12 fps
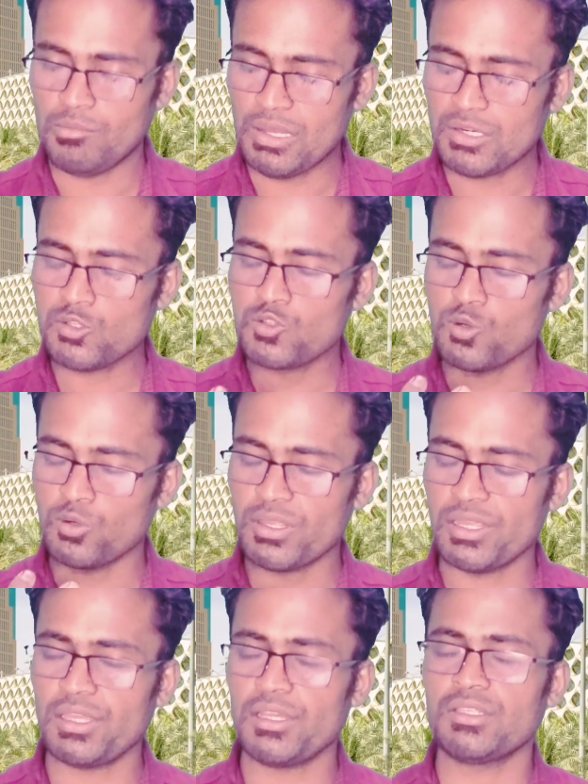আমার
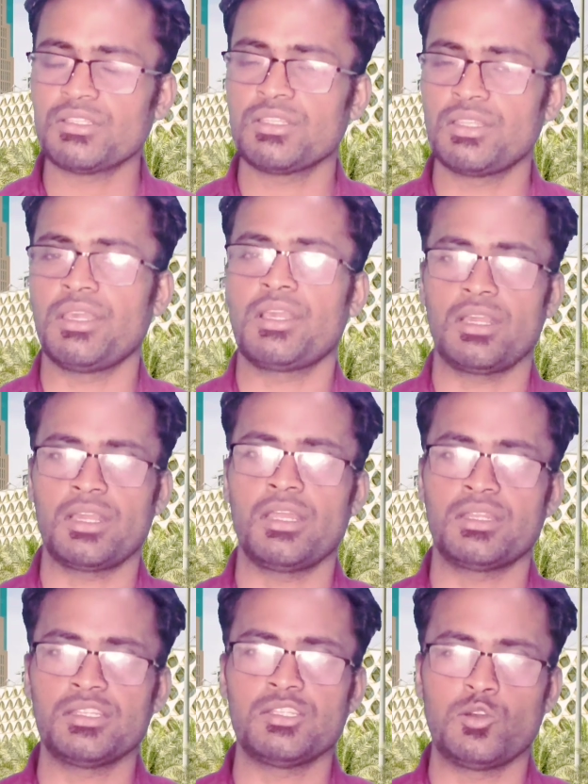চোখের দেখা
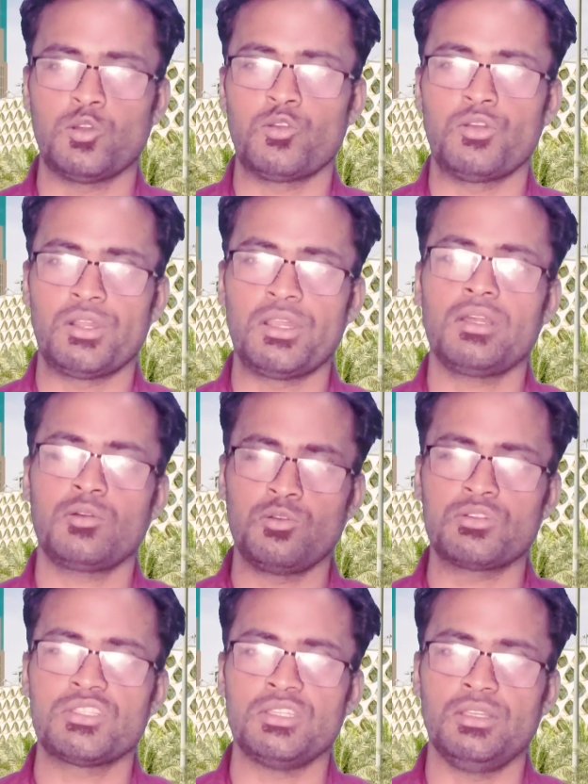কালকের যে ঘটনাটা
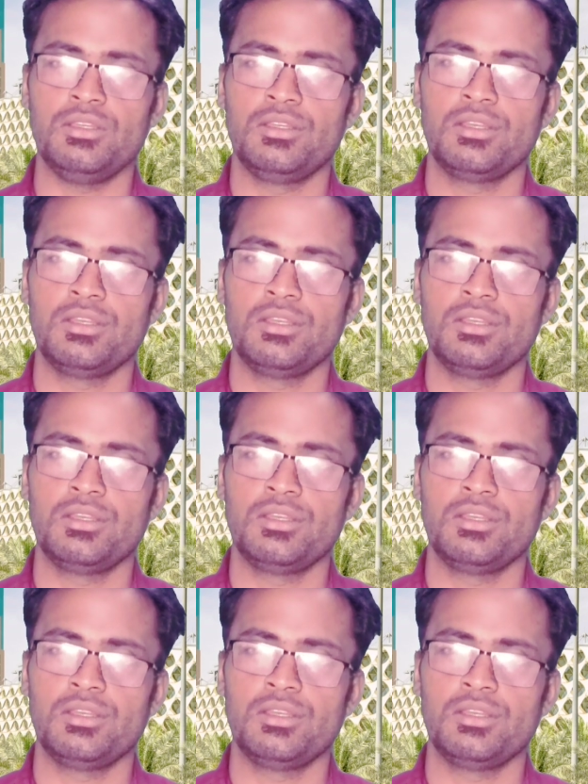ঘটছে